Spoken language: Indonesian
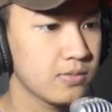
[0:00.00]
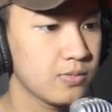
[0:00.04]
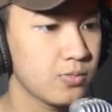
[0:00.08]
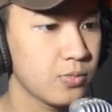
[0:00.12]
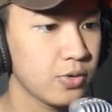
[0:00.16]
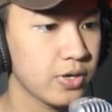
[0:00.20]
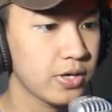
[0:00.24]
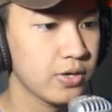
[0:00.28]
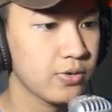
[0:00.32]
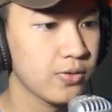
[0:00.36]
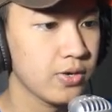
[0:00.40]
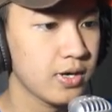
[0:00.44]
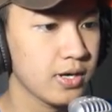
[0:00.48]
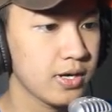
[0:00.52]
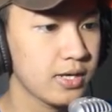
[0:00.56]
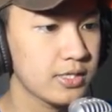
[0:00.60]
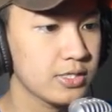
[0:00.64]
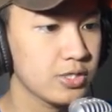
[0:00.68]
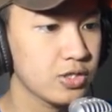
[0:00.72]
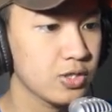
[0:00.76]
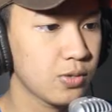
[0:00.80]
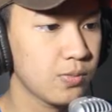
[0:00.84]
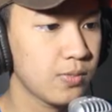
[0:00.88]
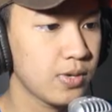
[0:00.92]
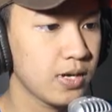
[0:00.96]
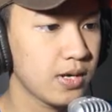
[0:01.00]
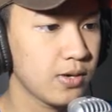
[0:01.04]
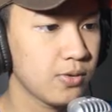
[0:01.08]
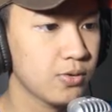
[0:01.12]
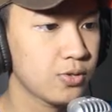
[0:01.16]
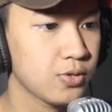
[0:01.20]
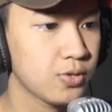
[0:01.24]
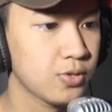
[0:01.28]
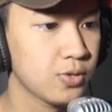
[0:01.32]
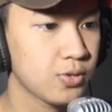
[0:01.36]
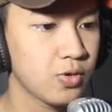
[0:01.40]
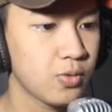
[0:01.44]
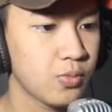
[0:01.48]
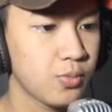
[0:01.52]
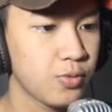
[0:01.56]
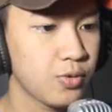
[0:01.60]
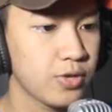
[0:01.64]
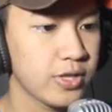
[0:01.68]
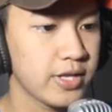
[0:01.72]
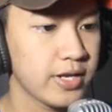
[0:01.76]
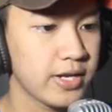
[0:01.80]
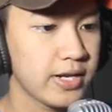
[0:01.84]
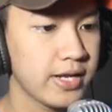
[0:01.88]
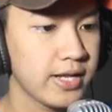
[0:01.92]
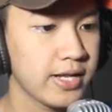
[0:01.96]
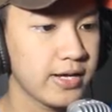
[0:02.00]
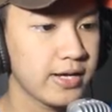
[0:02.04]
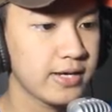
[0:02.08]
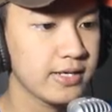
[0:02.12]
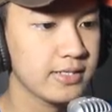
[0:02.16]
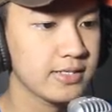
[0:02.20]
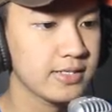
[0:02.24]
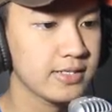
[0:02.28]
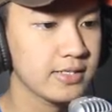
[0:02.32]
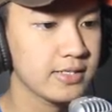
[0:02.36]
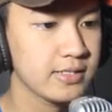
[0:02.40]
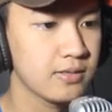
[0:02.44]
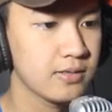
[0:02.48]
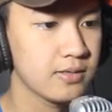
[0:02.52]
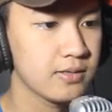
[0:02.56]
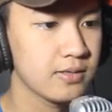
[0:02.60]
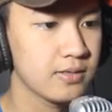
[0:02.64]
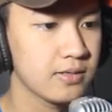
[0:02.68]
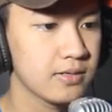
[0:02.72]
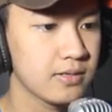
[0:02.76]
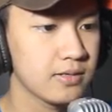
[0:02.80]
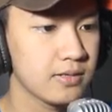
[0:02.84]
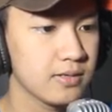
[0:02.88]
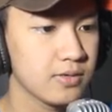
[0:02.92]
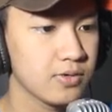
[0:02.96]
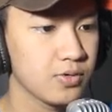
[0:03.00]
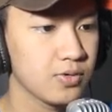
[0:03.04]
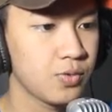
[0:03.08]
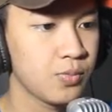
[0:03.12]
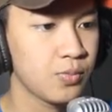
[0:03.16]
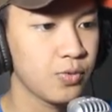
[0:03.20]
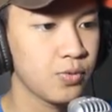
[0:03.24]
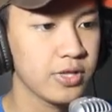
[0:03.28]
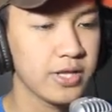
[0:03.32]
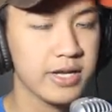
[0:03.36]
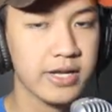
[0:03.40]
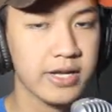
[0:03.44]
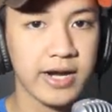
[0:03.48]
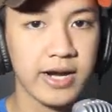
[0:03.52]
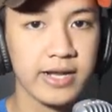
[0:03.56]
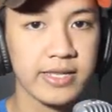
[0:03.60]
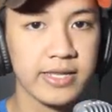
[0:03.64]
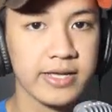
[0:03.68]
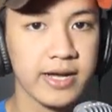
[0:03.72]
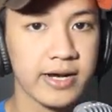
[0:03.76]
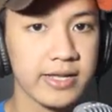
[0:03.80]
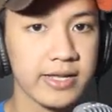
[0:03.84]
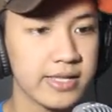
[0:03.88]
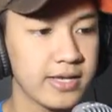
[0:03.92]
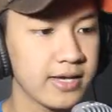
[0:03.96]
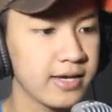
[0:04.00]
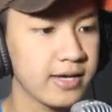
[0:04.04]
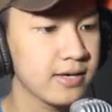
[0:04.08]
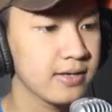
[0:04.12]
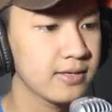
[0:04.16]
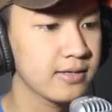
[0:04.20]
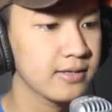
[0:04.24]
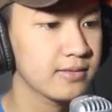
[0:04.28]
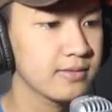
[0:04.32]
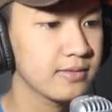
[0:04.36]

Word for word: mungkin gua akan coba untuk kumpulin ini ya guys kumpulin kart-kartnya